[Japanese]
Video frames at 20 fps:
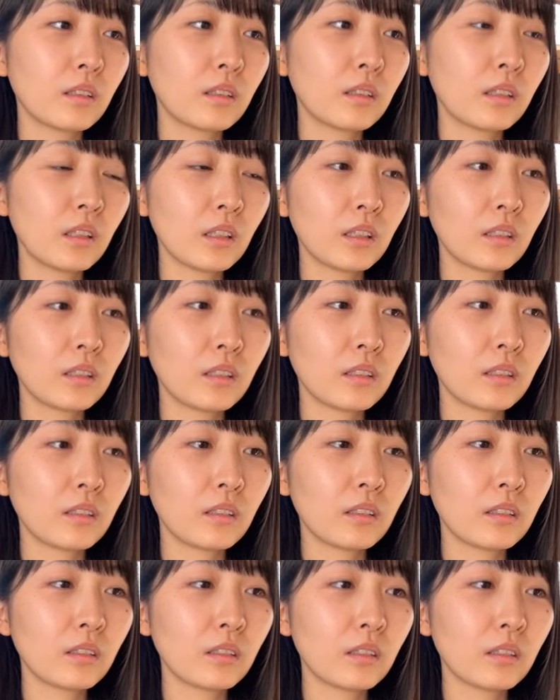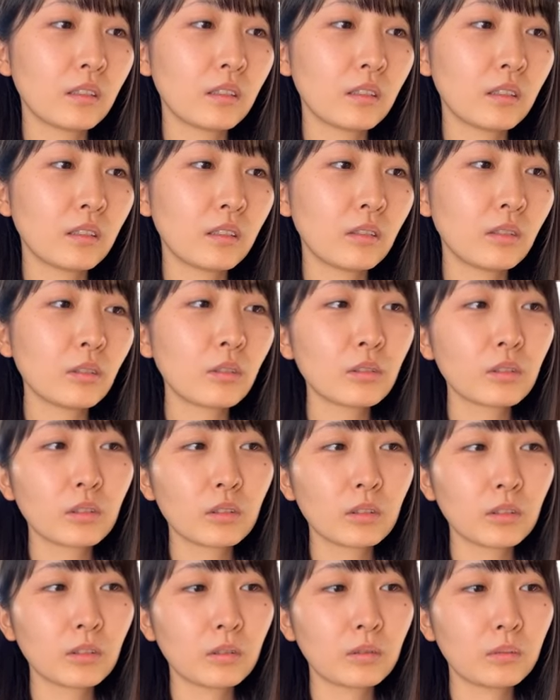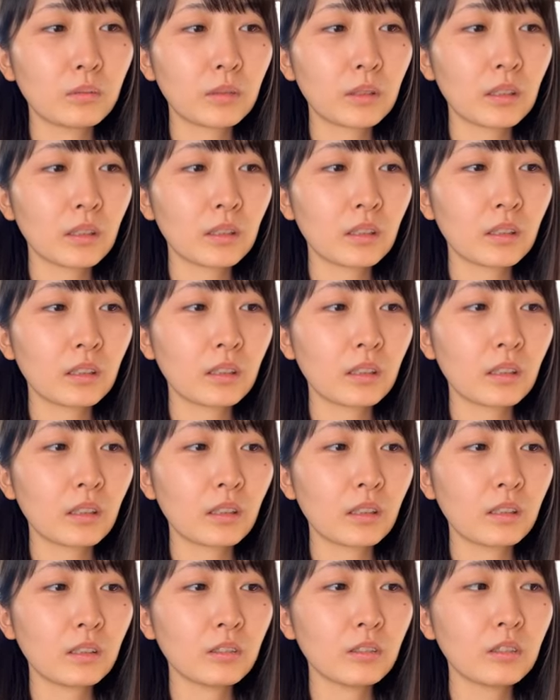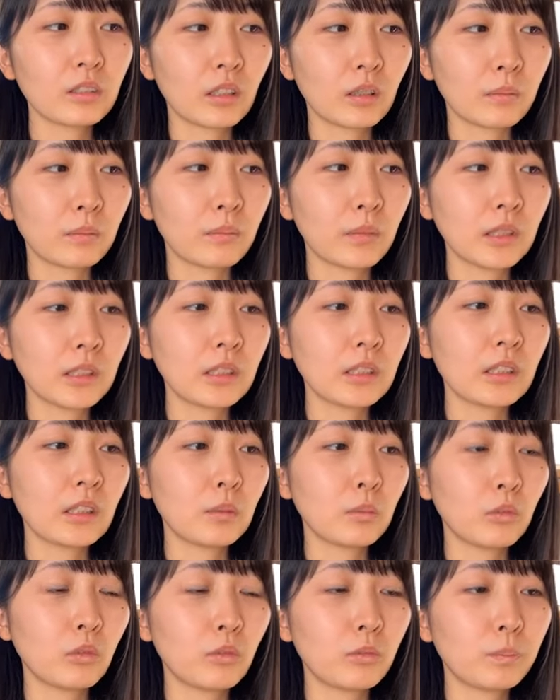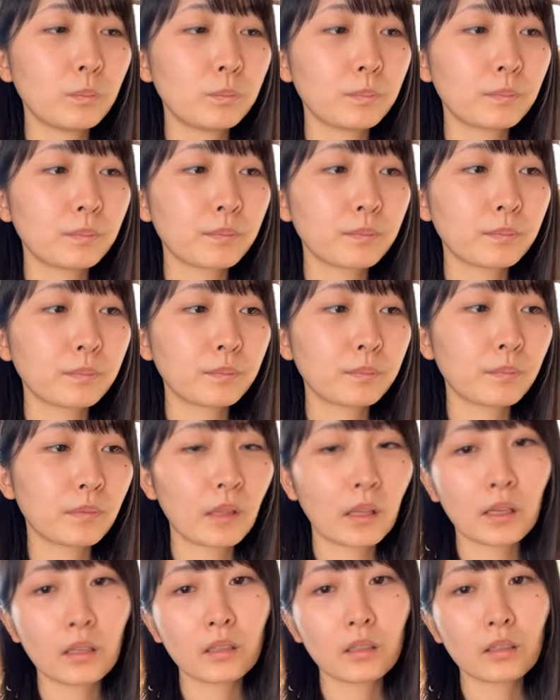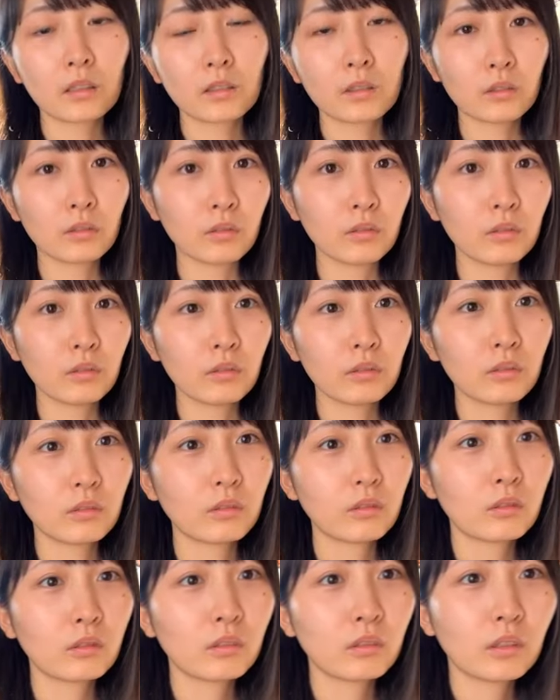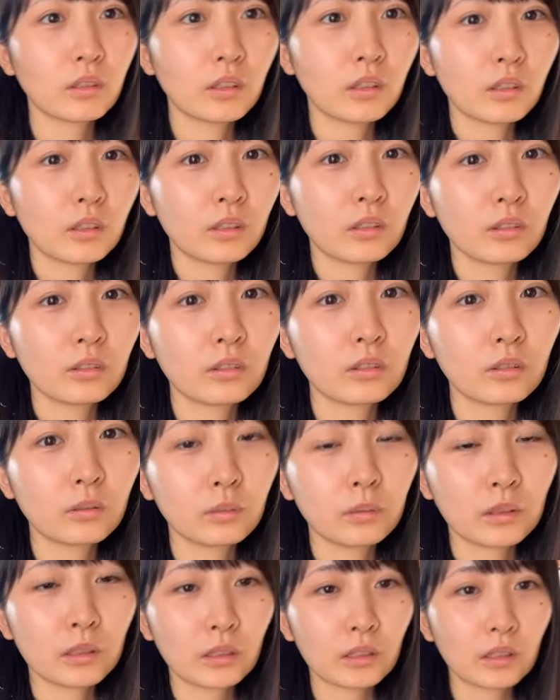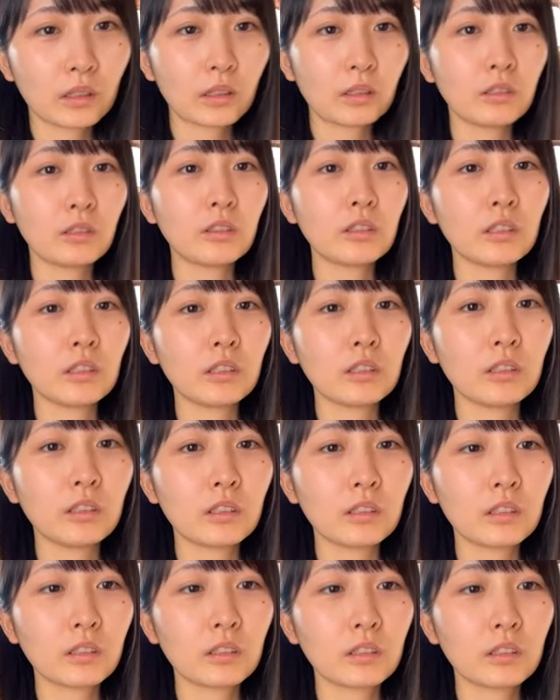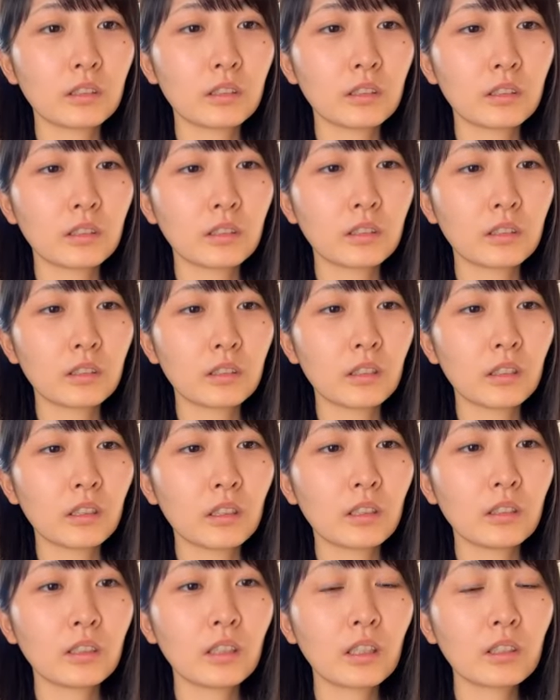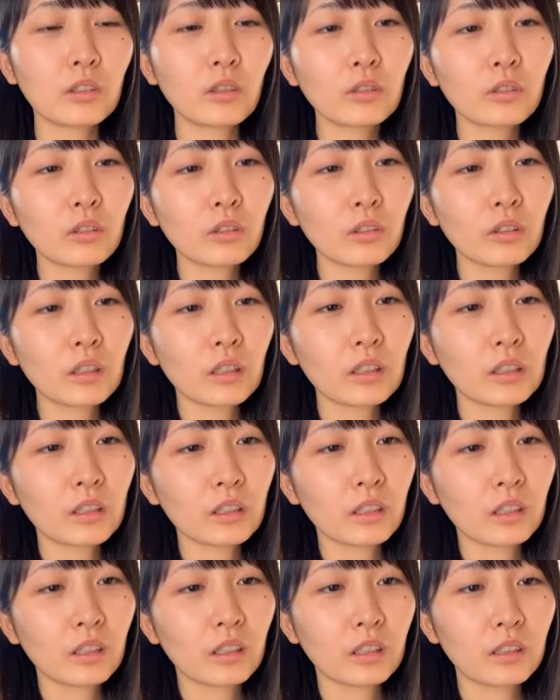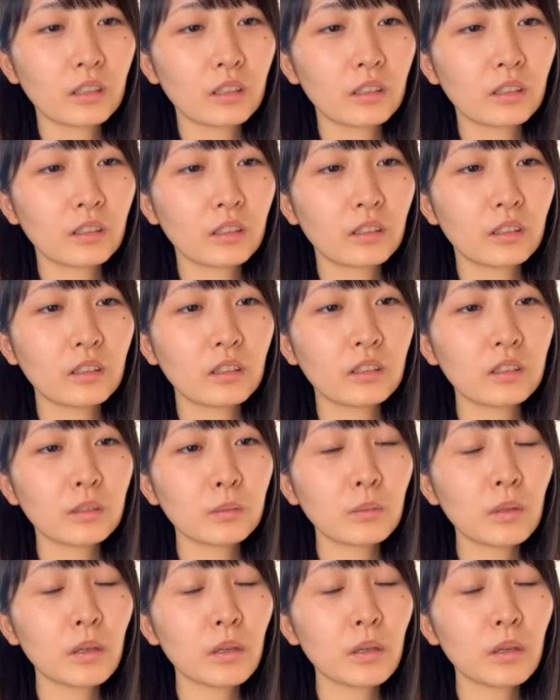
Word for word: ねよく見かけるじゃん街でもねそうよく見かけるし薬局の中で一